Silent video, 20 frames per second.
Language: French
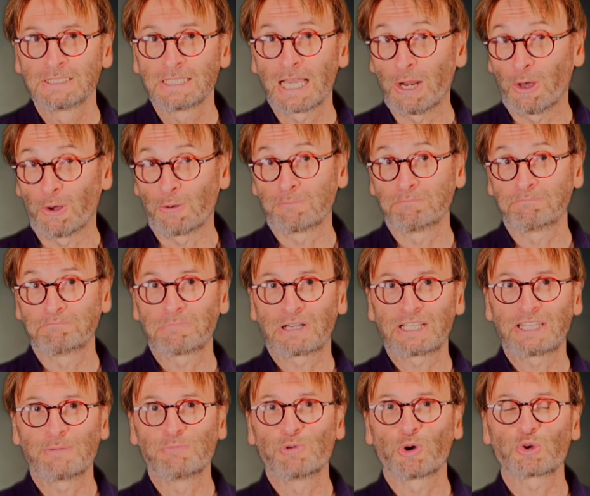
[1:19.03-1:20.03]
Alors,
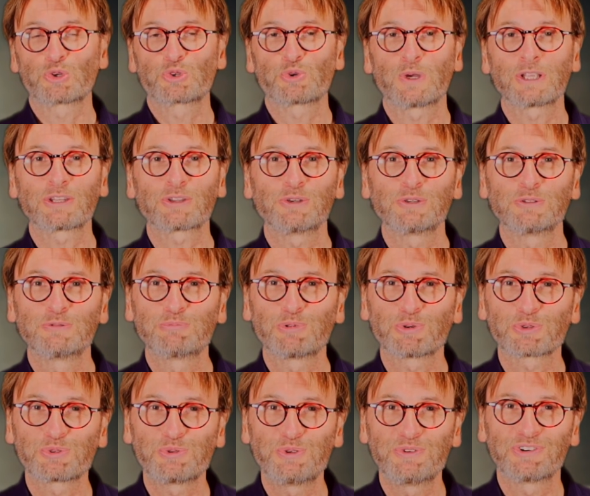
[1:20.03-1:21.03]
prête à me rejoindre
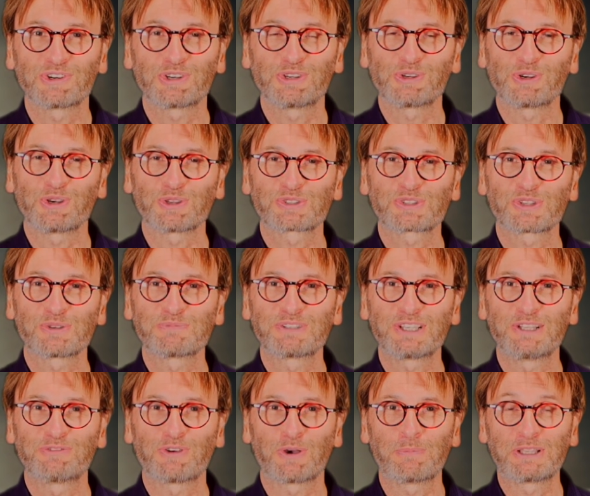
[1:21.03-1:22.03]
pour suivre ensemble
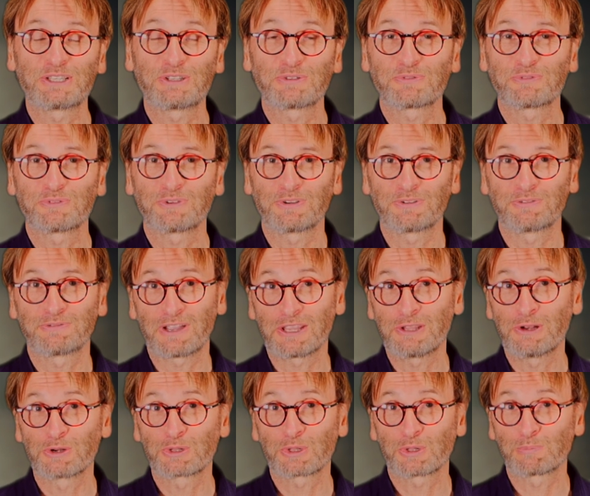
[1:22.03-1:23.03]
cette formation euh,
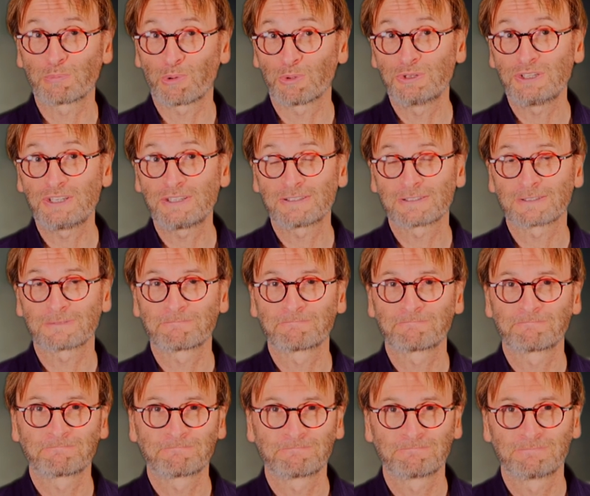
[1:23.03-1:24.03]
Final Cut Pro 10
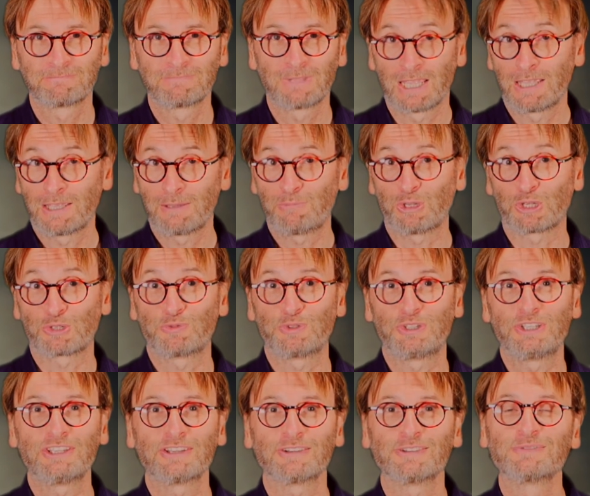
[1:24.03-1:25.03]
eh Bien, je vous
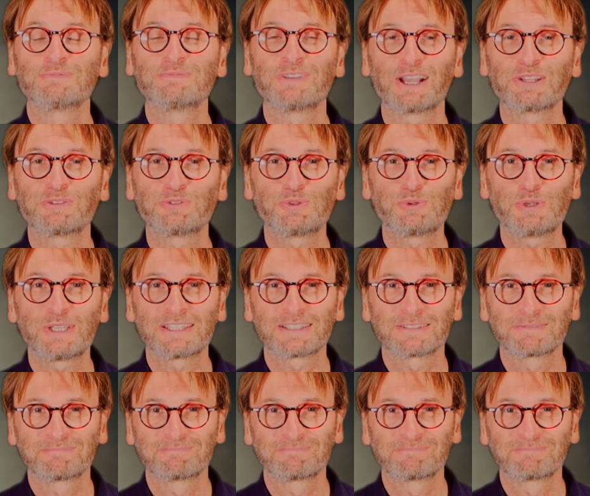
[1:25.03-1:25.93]
dis euh, à tout de suite.